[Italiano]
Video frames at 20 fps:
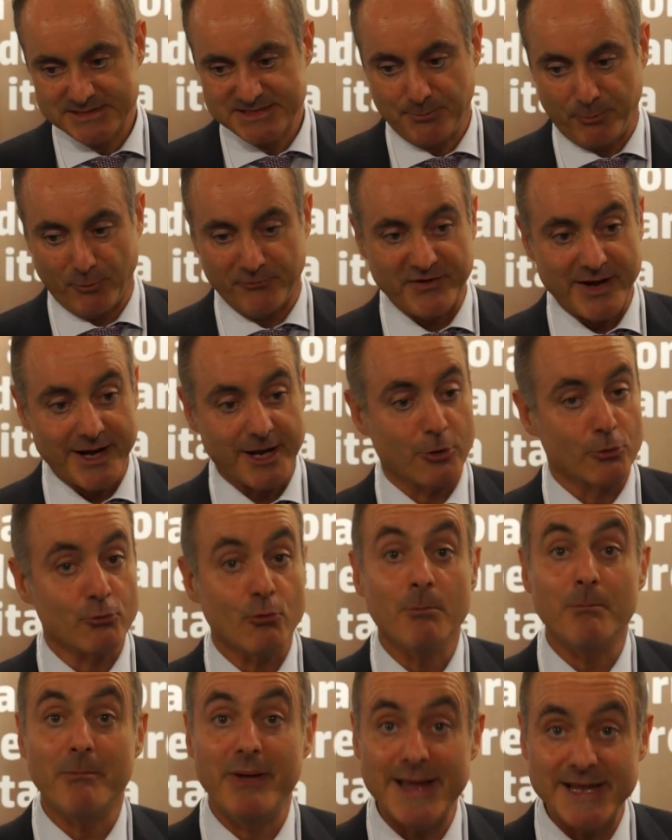Si può fare con
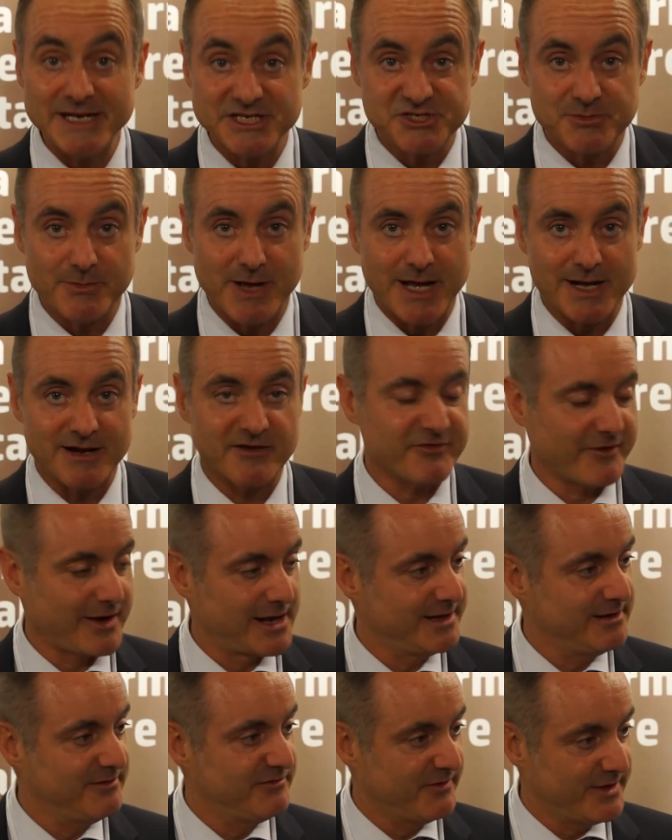un benchmark fra
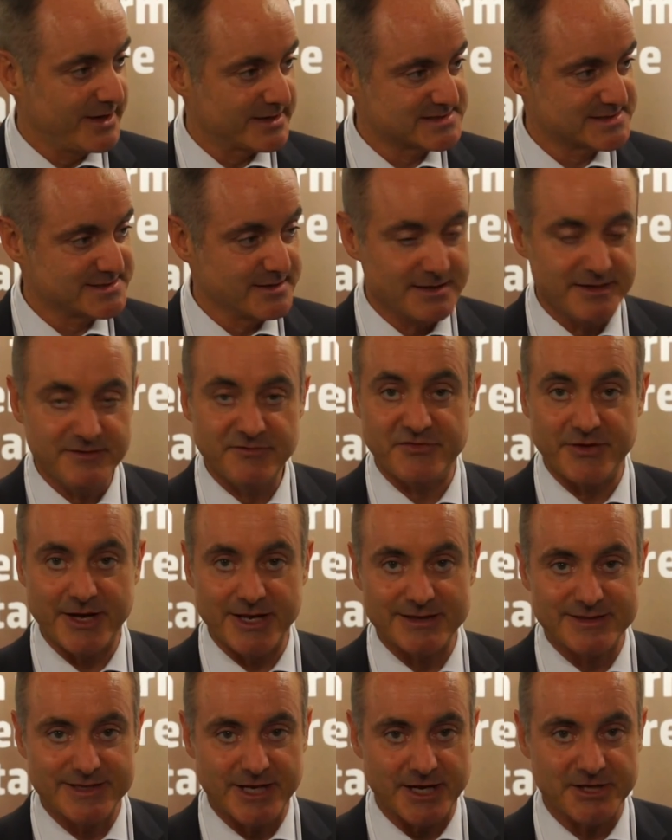le diverse,
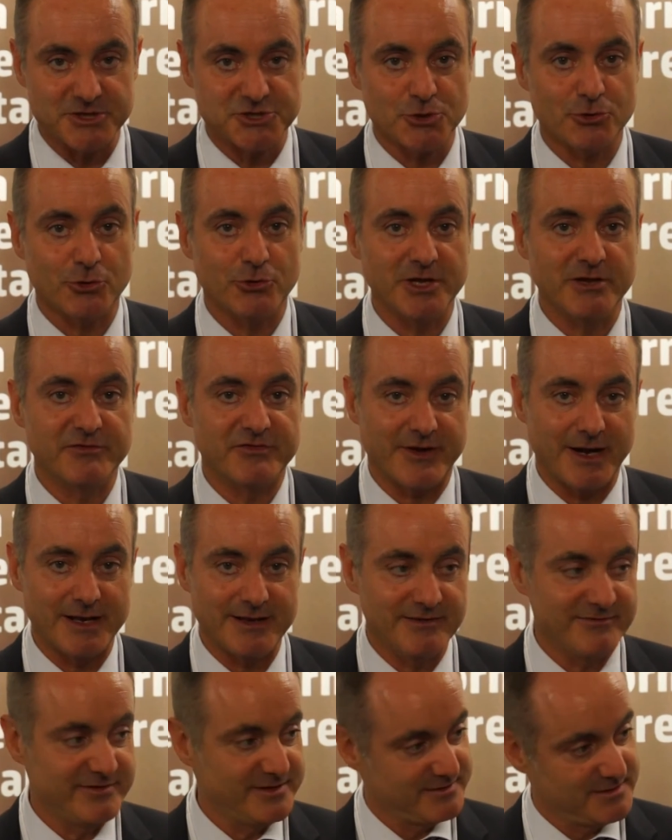differenti regioni, fra
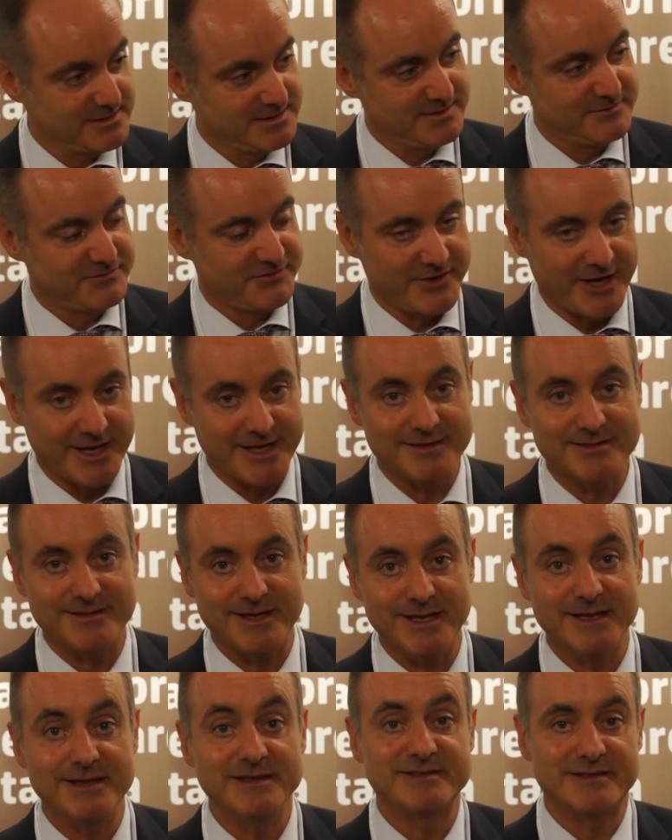le
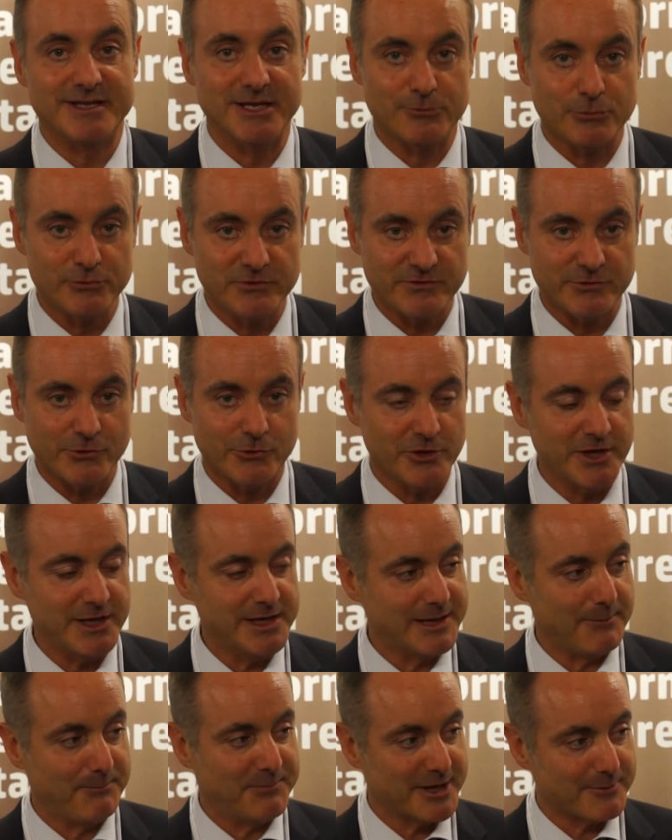differenti
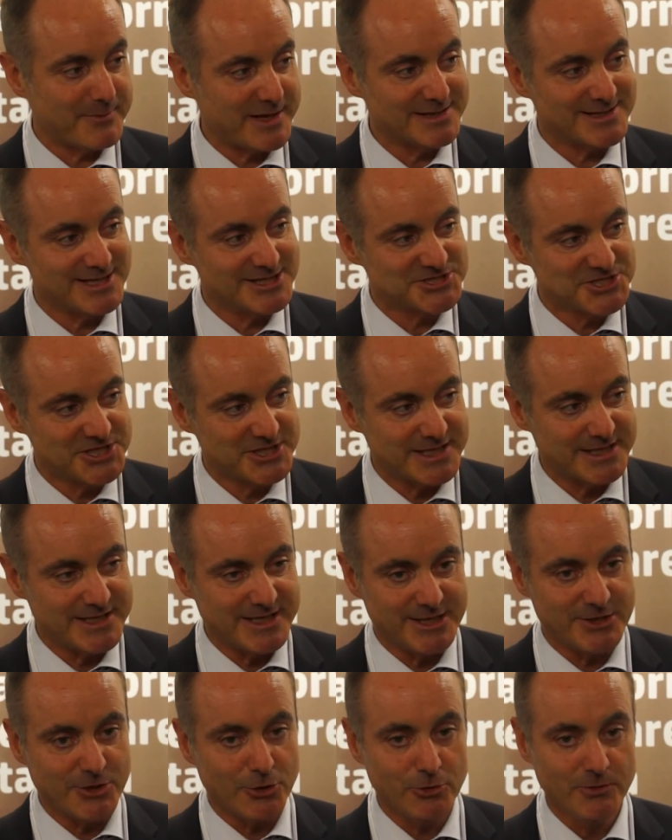istituzioni che permetta al
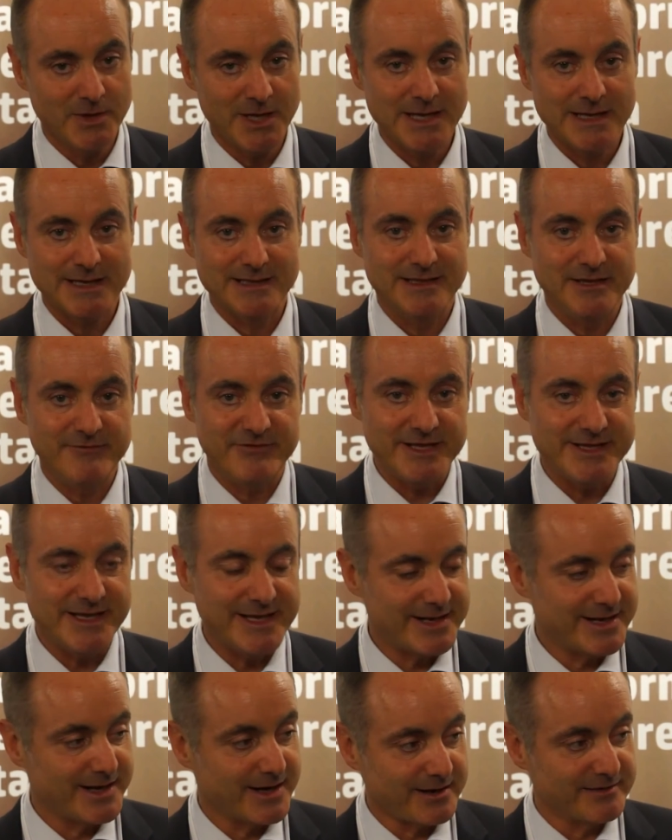cittadino di
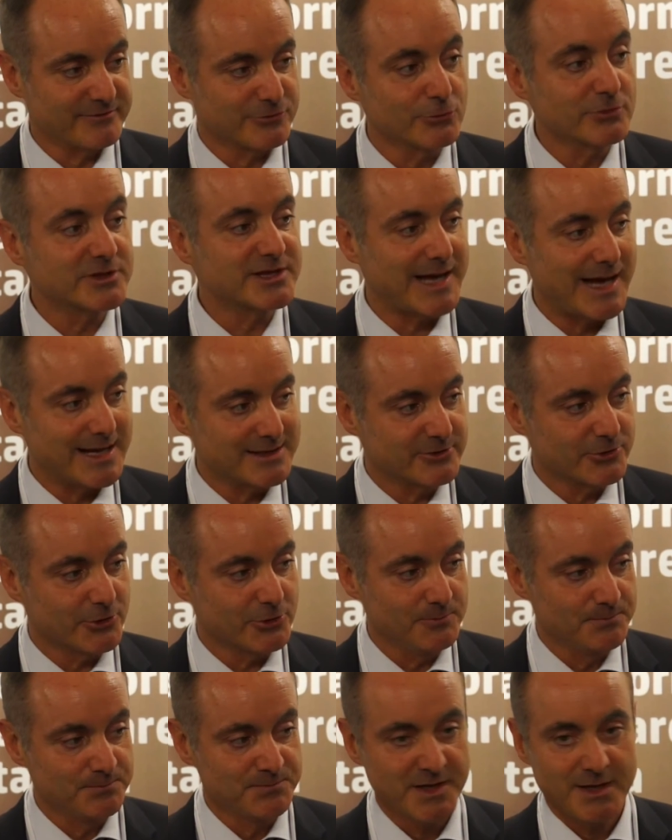vedere il
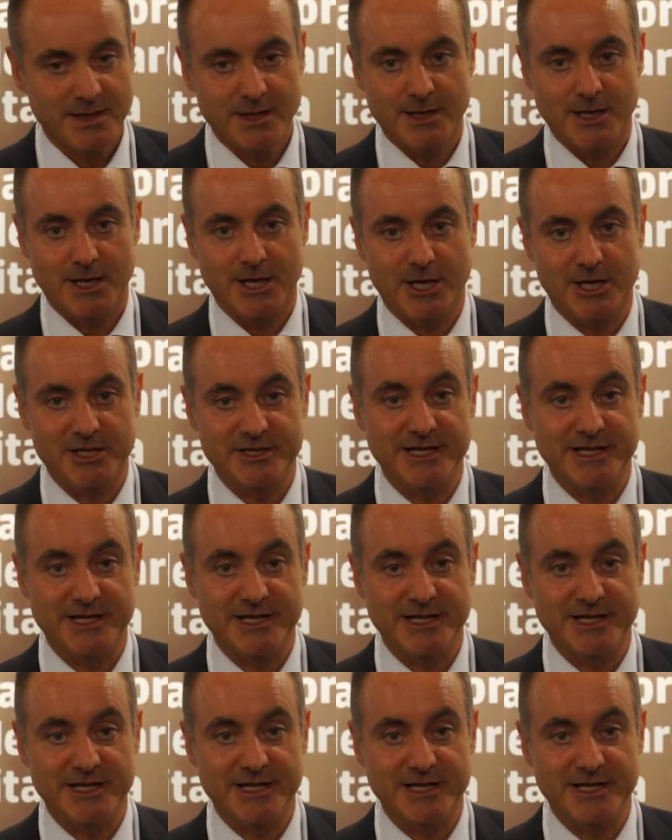risultato eh,